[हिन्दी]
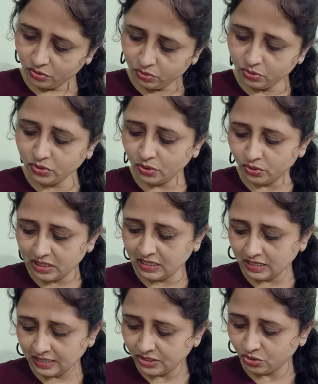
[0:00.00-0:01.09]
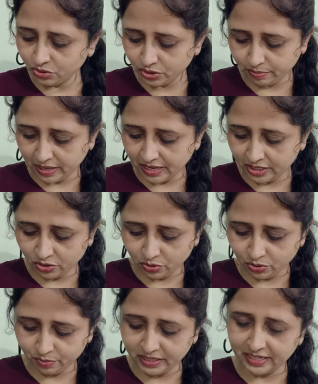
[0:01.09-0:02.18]
खुद होकर नहीं सोच पा रहे हो
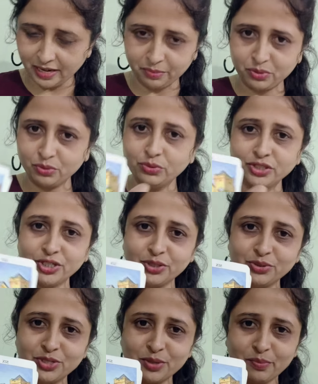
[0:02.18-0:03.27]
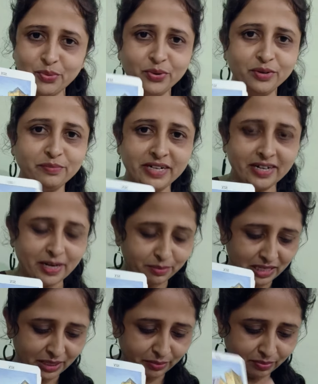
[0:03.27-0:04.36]
बट आपको कुछ ना कुछ सपोर्ट मिल रहा है
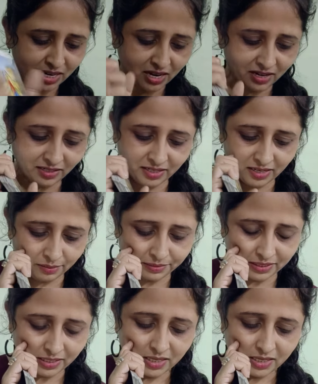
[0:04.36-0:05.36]
मैंने कहा ना यहाँ पर